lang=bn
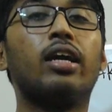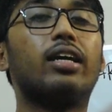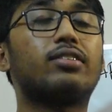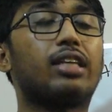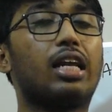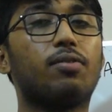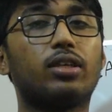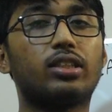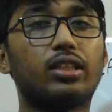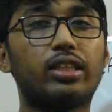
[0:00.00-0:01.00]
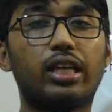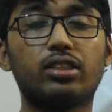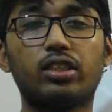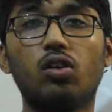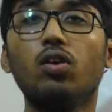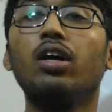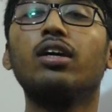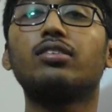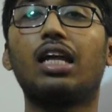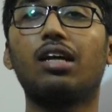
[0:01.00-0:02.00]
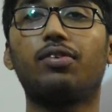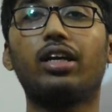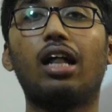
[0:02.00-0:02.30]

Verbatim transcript: এই স্যালাইভার সাথে কি আসছিল স্যালাইভারি